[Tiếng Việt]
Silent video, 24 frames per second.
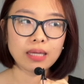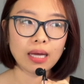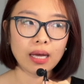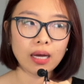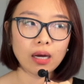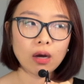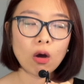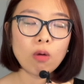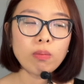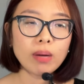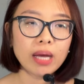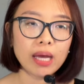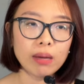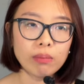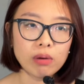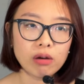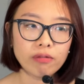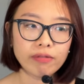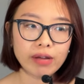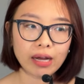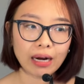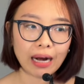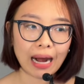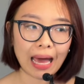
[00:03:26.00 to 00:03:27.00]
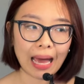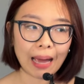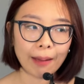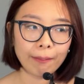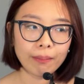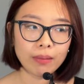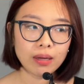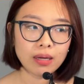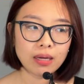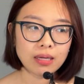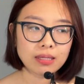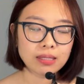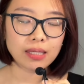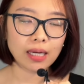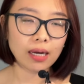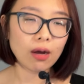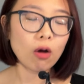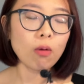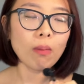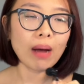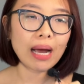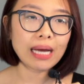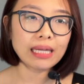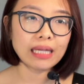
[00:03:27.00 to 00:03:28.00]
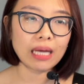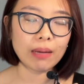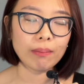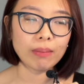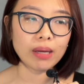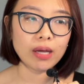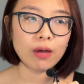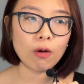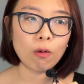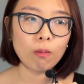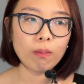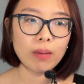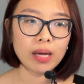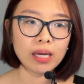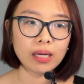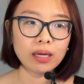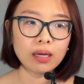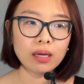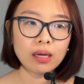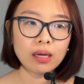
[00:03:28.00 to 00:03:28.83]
mình sẽ không kiếm được việc làm, sẽ không ai thèm yêu